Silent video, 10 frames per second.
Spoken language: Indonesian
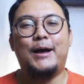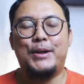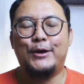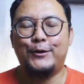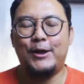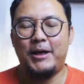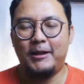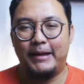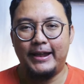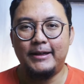apalagi gue udah
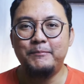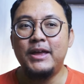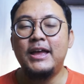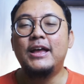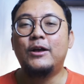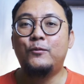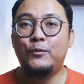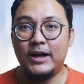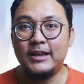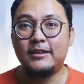malam-malam
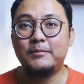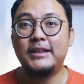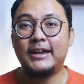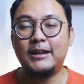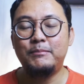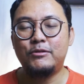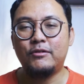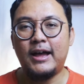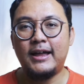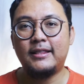gue sebenarnya lebih
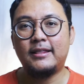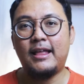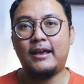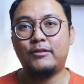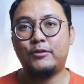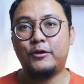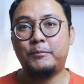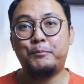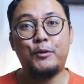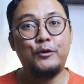suka
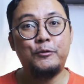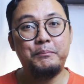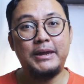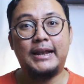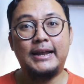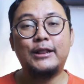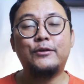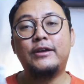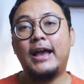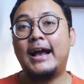tekstur produk peeling
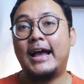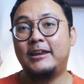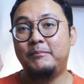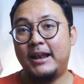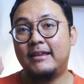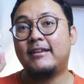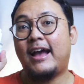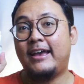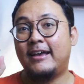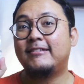tuh yang nggak dibilas
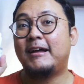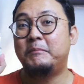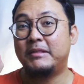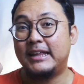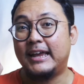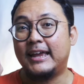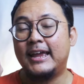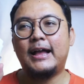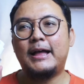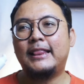kayak something
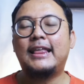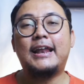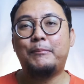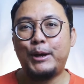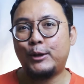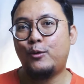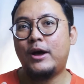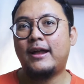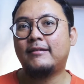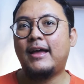entah kenapa gitu gue
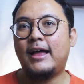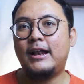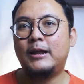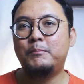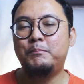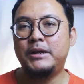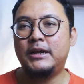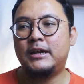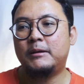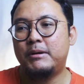ngerasa lebih